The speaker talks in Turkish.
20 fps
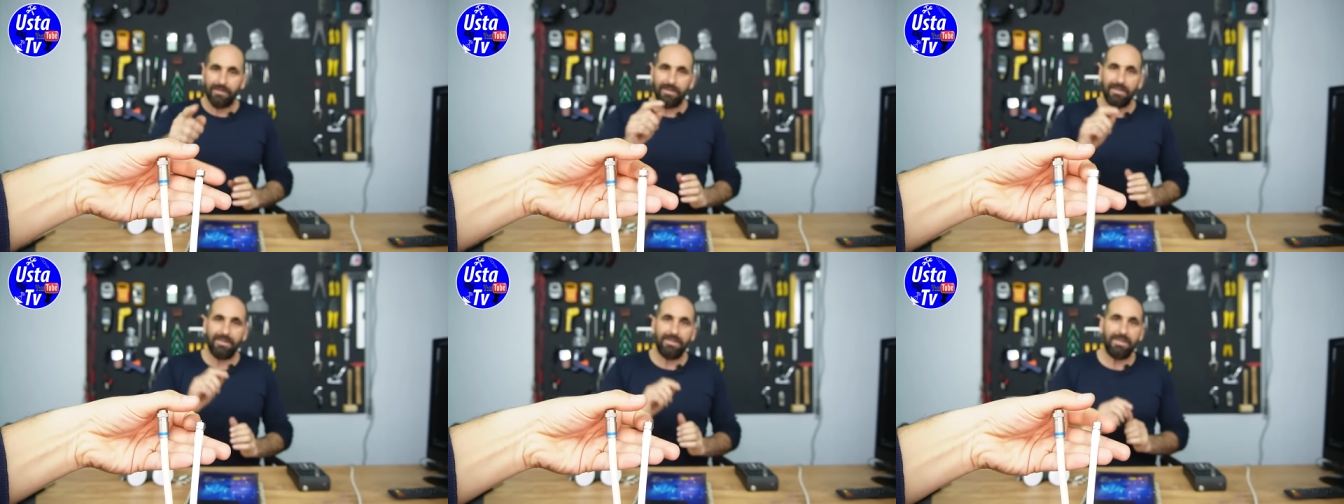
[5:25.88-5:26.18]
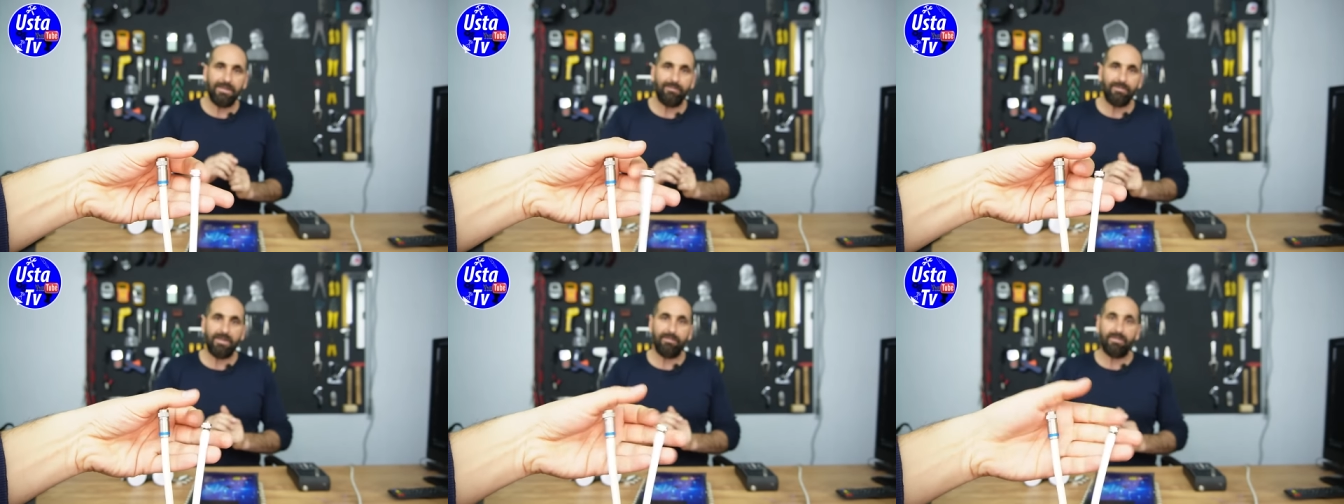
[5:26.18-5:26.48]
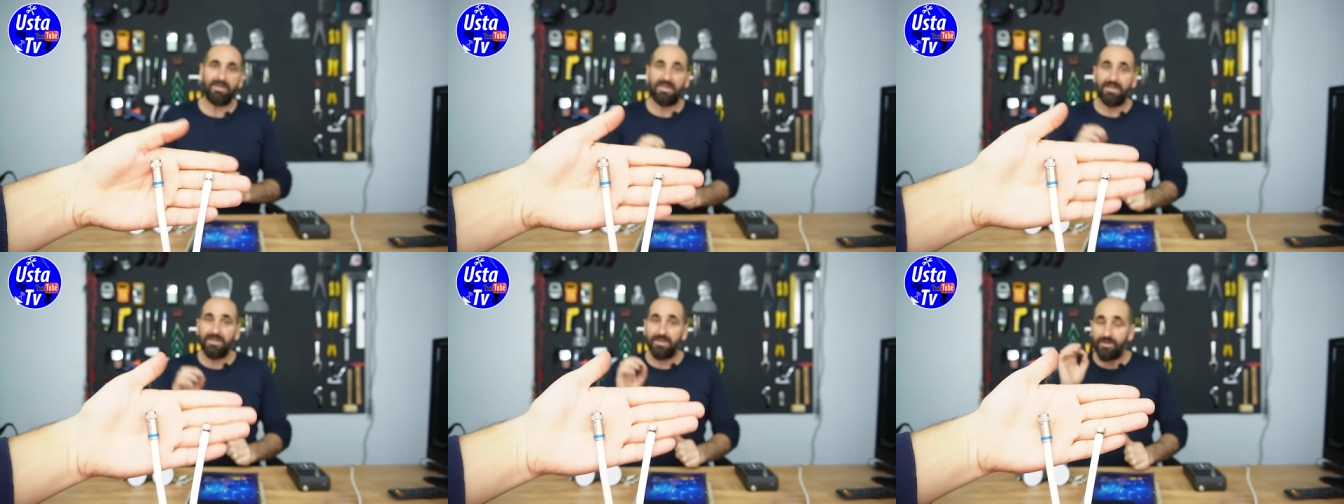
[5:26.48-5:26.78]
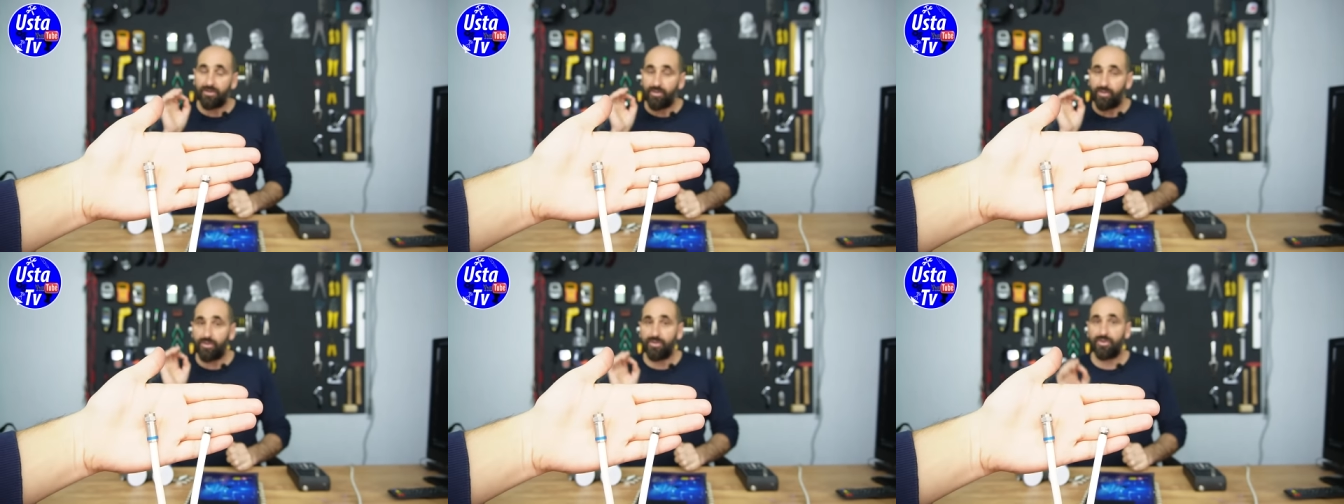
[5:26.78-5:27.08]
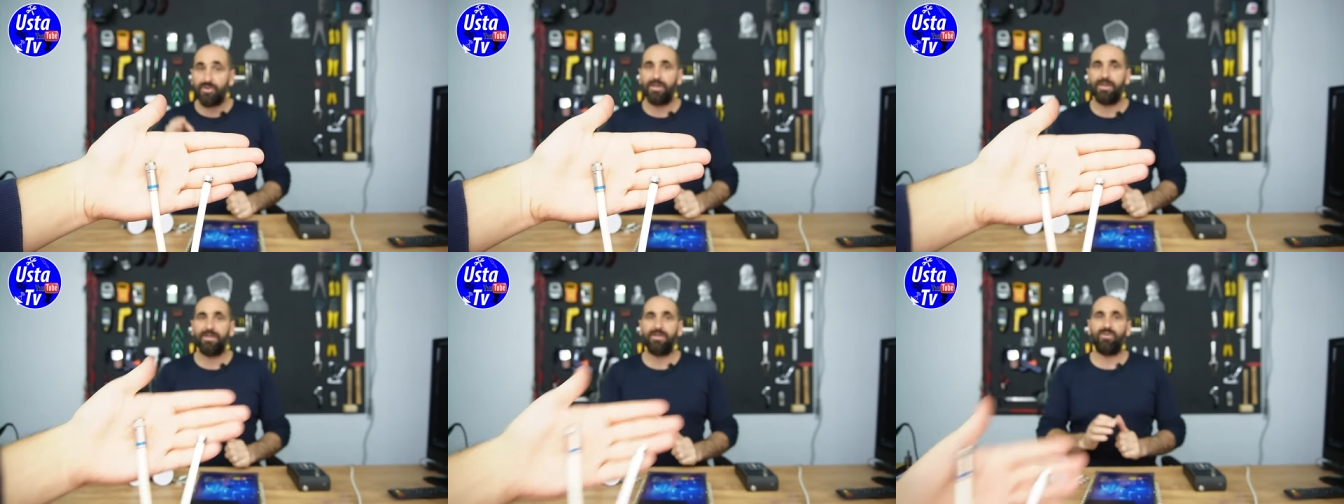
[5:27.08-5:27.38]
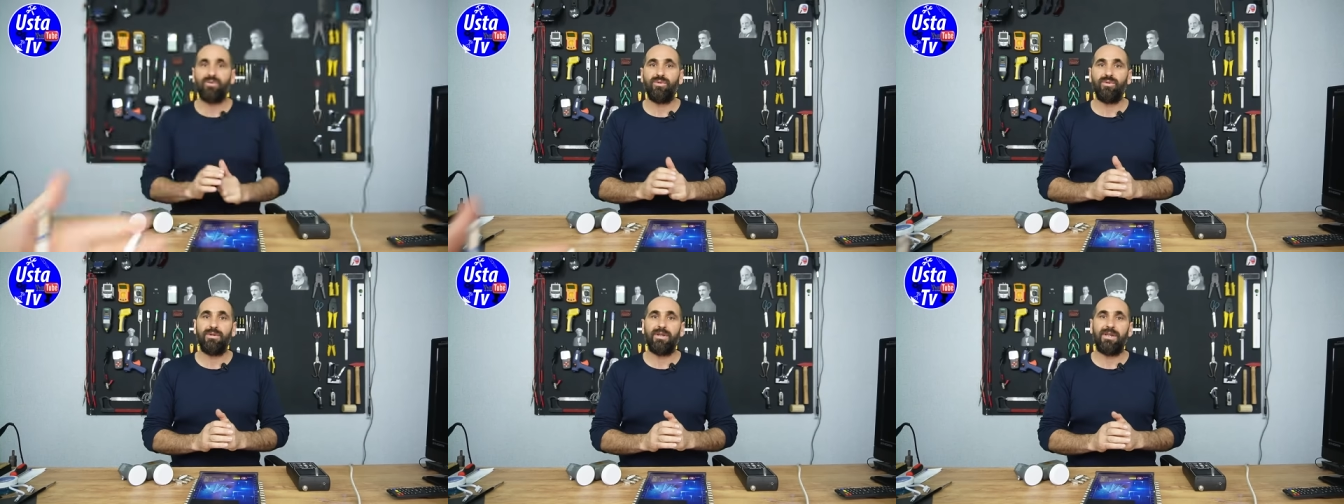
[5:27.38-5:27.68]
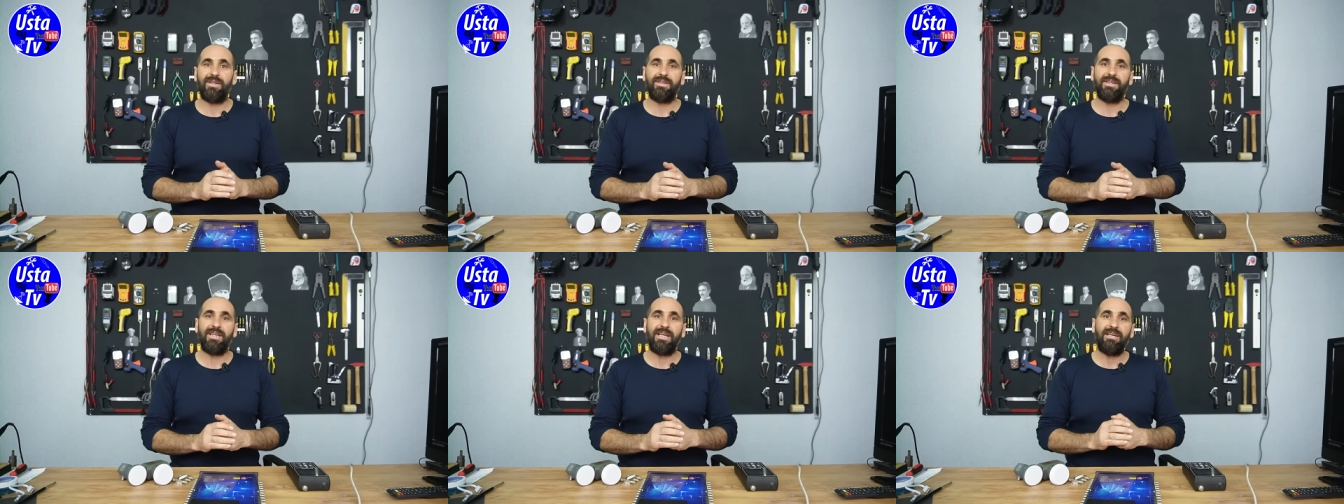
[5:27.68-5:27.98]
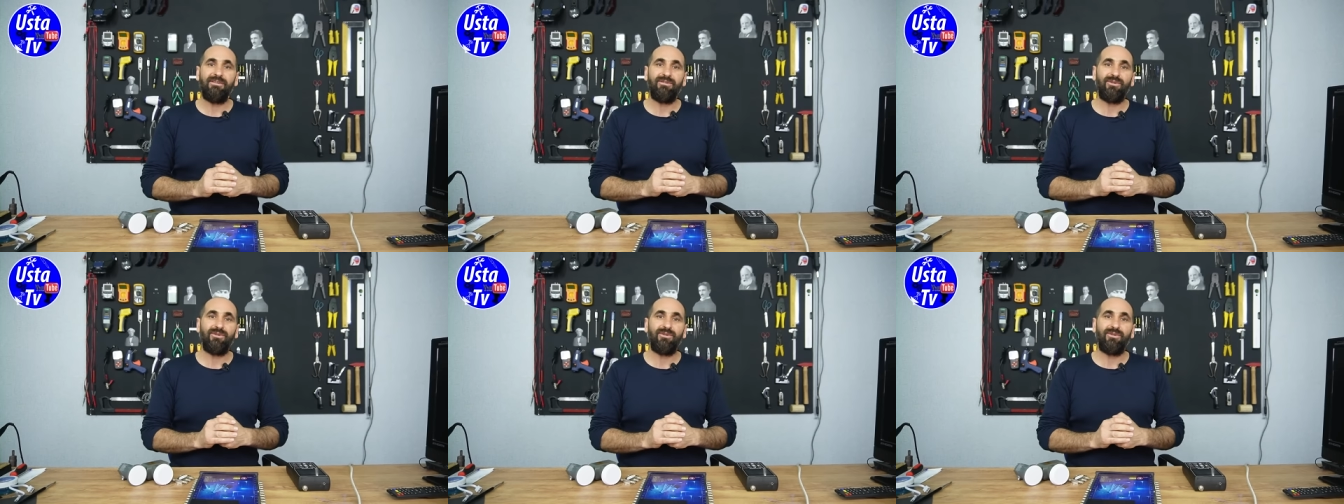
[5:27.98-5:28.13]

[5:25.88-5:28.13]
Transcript: Dediğim gibi Türkçülerin kullandığı